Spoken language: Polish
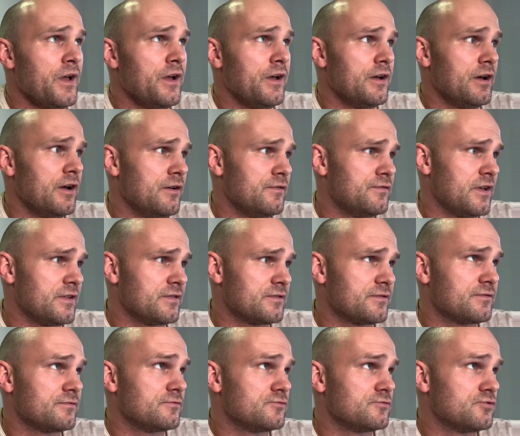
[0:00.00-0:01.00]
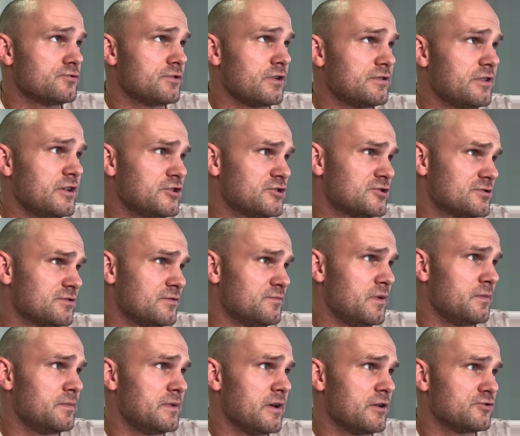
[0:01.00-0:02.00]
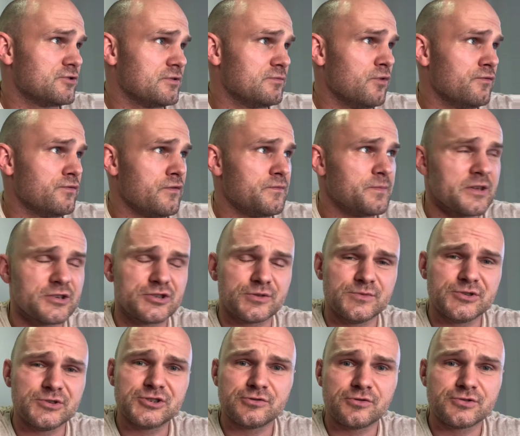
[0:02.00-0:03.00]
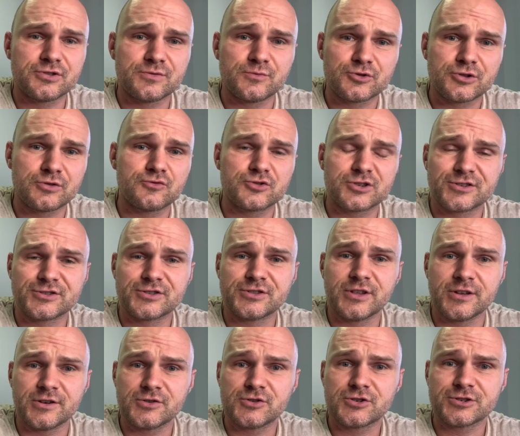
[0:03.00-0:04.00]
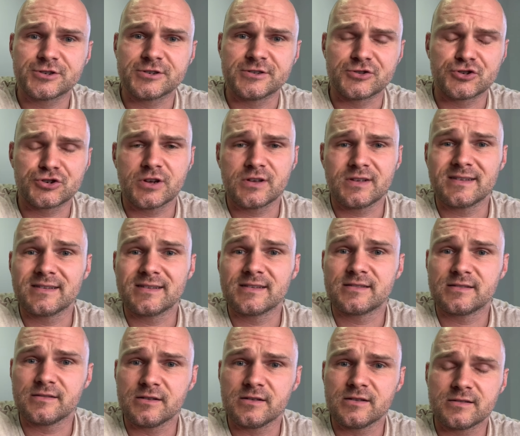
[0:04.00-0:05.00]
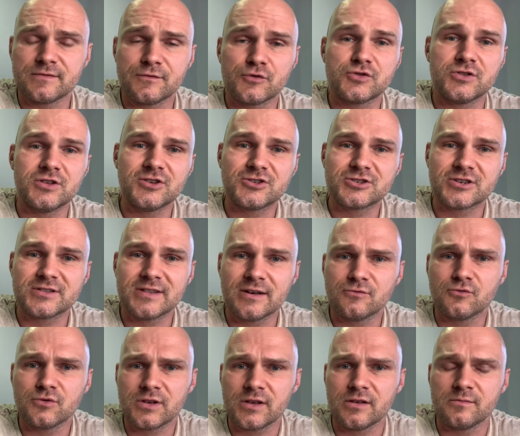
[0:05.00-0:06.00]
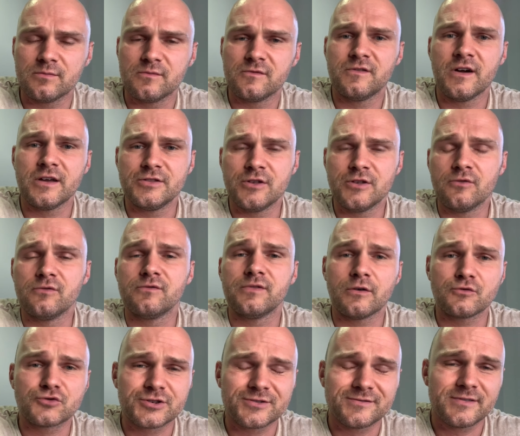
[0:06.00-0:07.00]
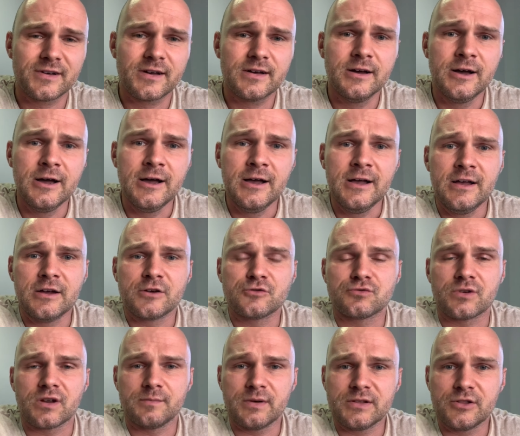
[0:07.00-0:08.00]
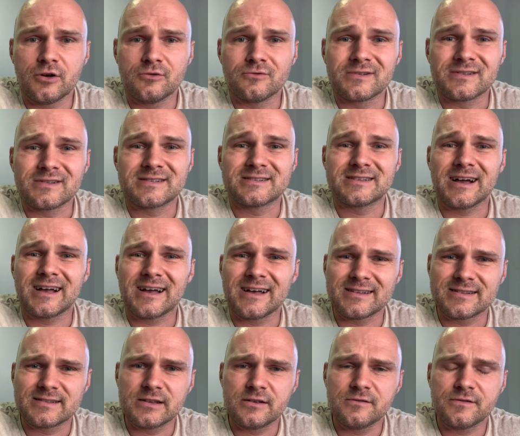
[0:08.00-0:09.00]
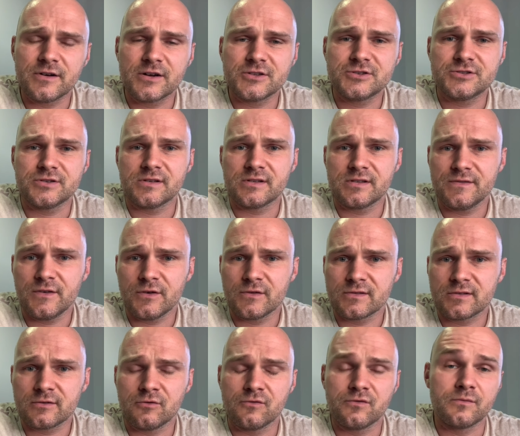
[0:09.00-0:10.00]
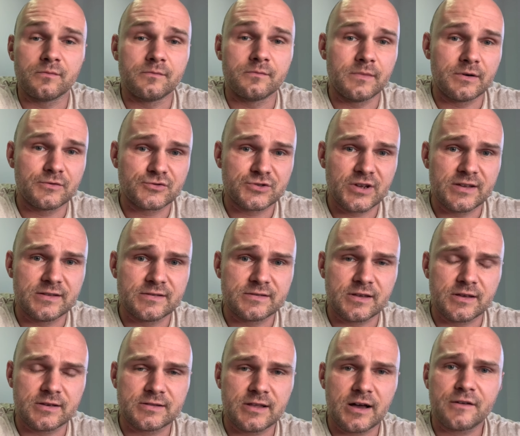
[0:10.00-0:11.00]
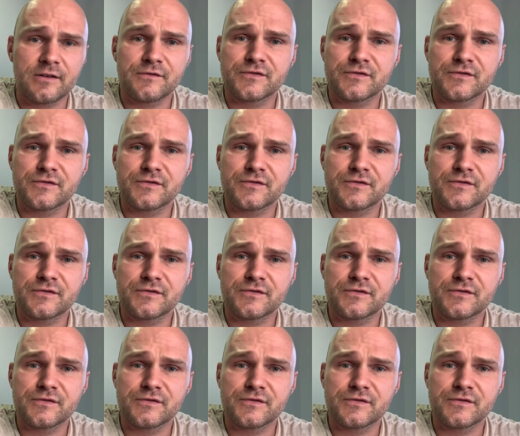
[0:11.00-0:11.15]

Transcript: E, więc tutaj też Biblia o tym mówi w pierwszym liście do Tymoteusza 4.3, że zwodnicze nauki wejdą fałszywe, które będą zakazywać związków małżeńskich, tak?